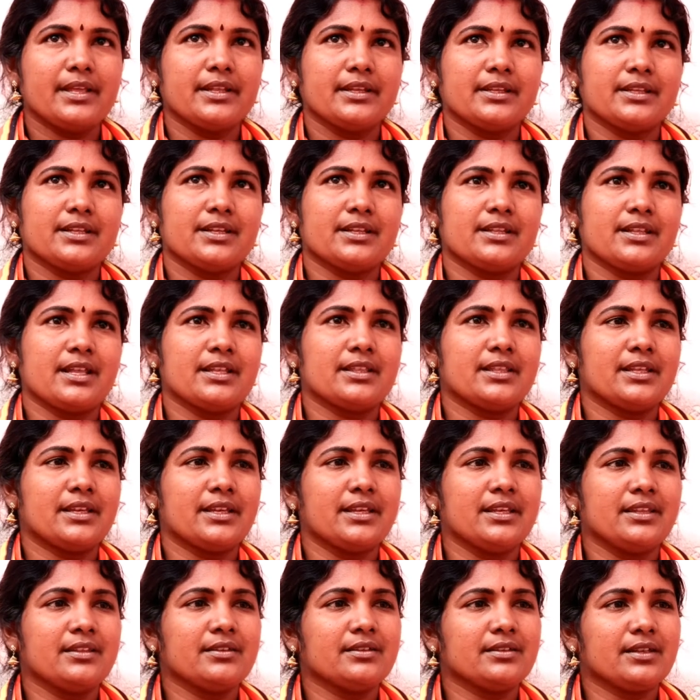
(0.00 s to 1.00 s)
தான் இருக்கிறதா
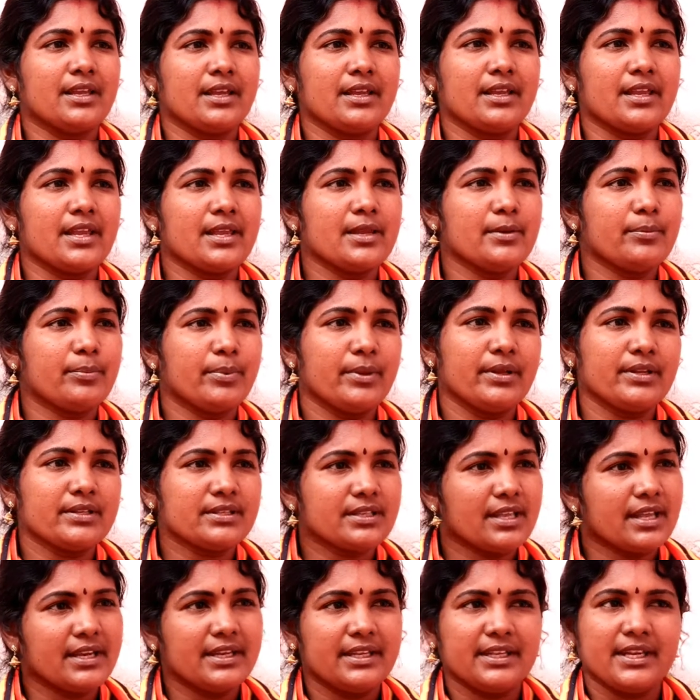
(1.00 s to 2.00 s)
தெரியுது எங்கேயும்
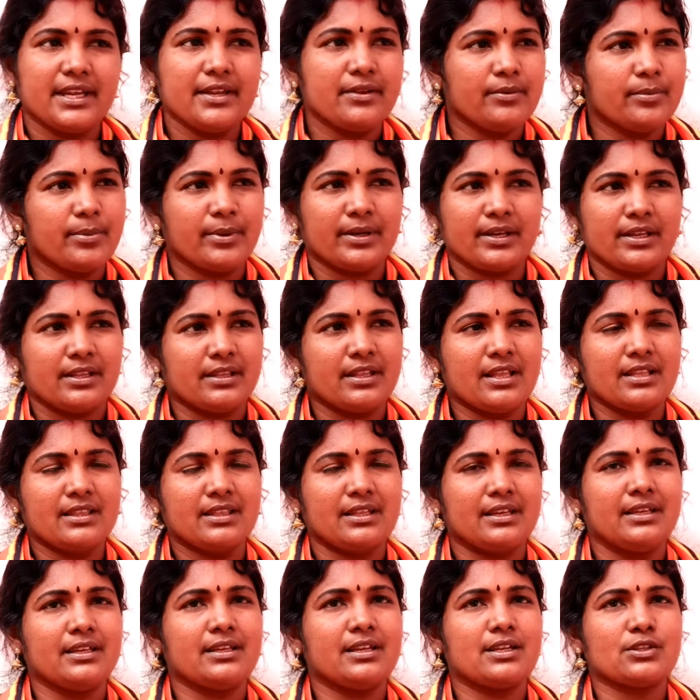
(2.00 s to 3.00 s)
பெருசாக நிறைவு பெற்றதா
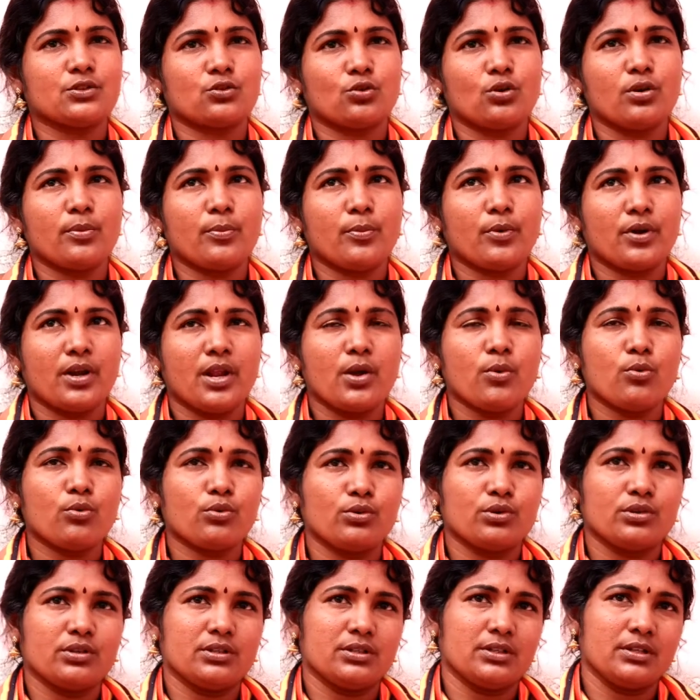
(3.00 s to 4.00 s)
தெரியல சொல்லப்போனால்
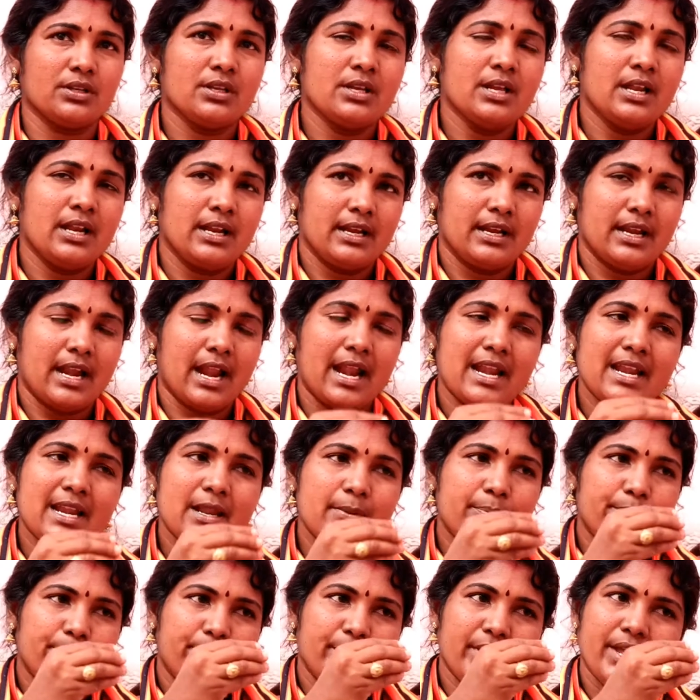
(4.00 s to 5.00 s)
ஒரு
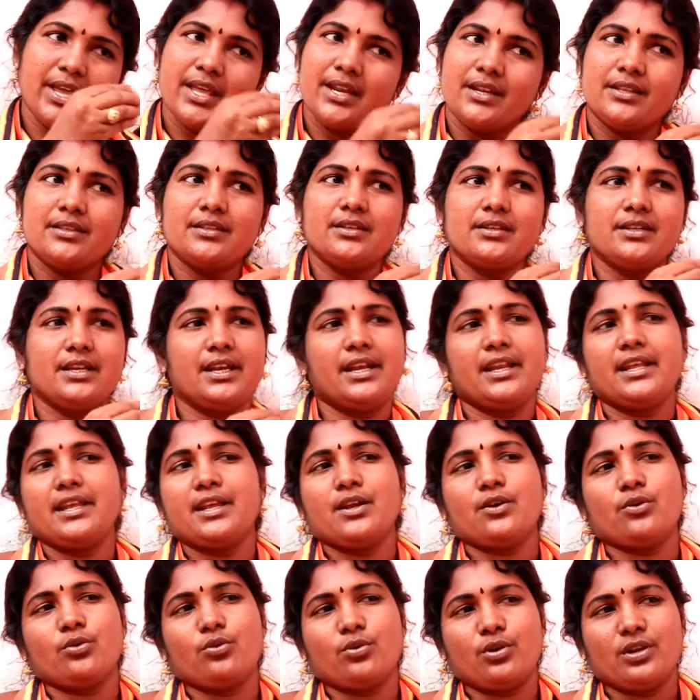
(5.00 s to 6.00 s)
நல்ல பேருந்து
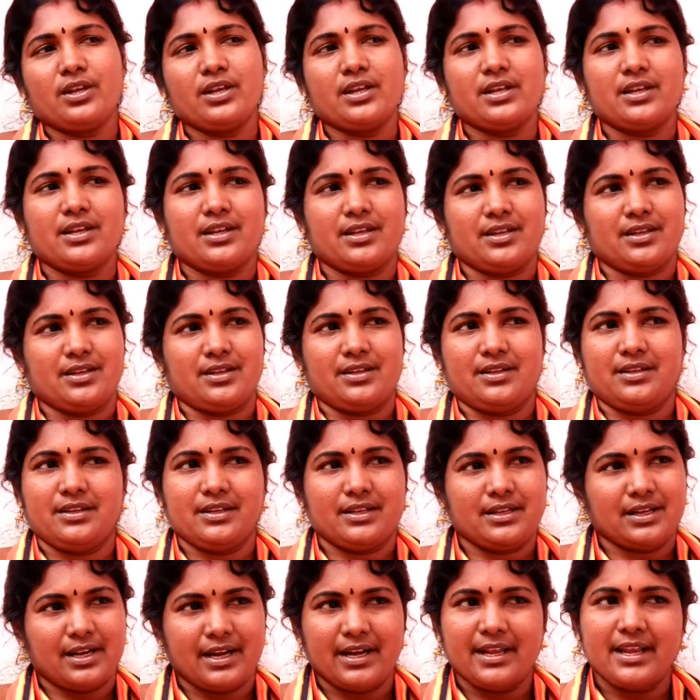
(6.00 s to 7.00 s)
நிலையம் கூட
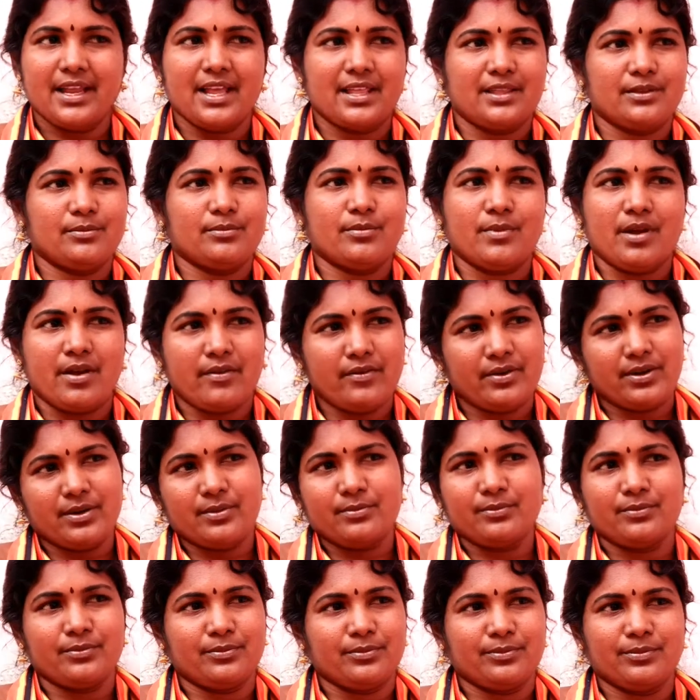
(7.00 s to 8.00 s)
கிடையாது
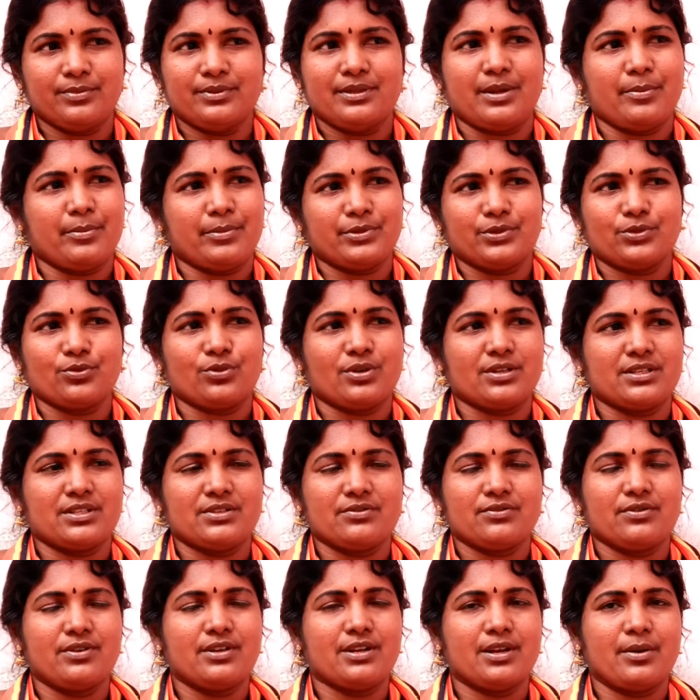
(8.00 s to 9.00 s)
மாவட்டம் நம்ம சொல்கிற
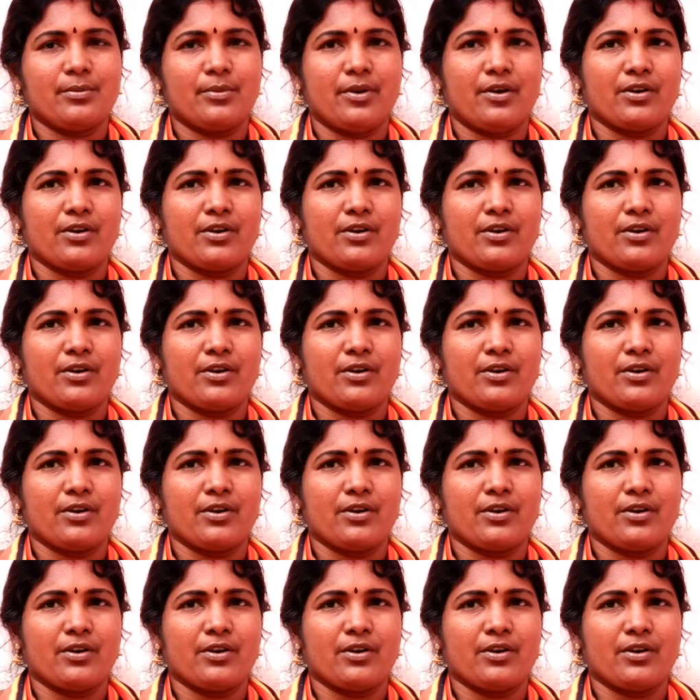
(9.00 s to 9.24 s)
சிவகங்கை